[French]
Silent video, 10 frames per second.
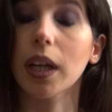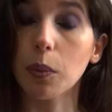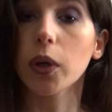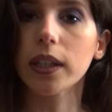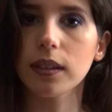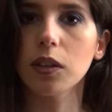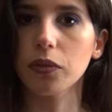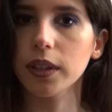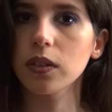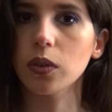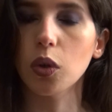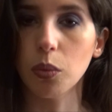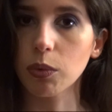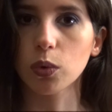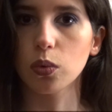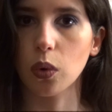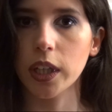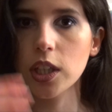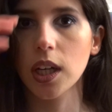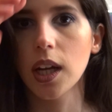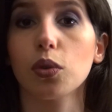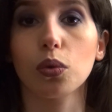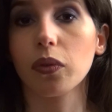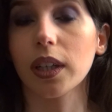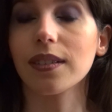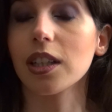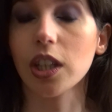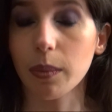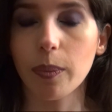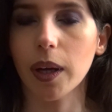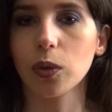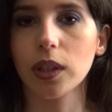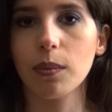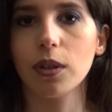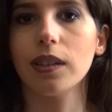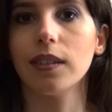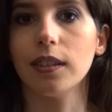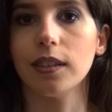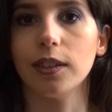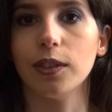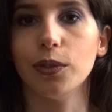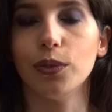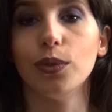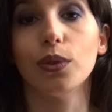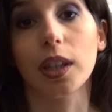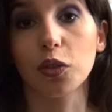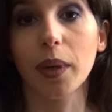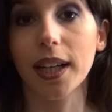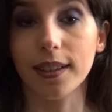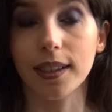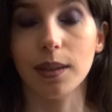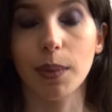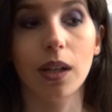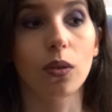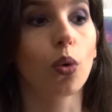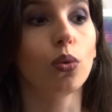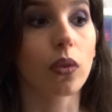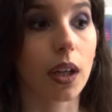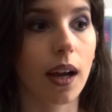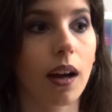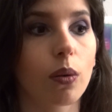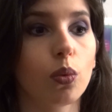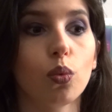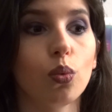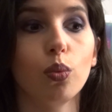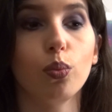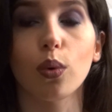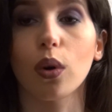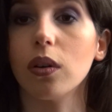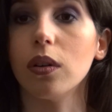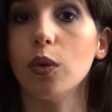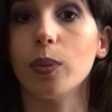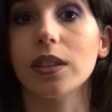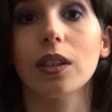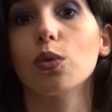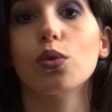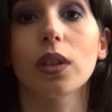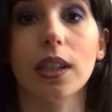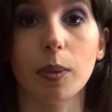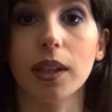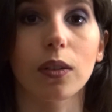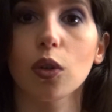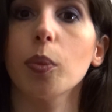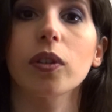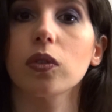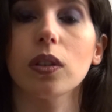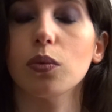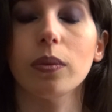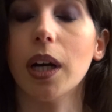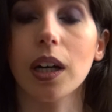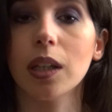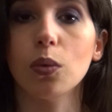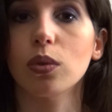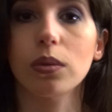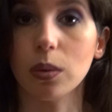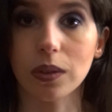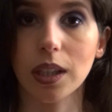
vraiment été en fait au moment du tournage. Je trouverais ça jamais pardonnable de faire du mal à un animal au nom de l'art ou pour le plaisir de choquer le spectateur parce que ça nous fait marrer ou que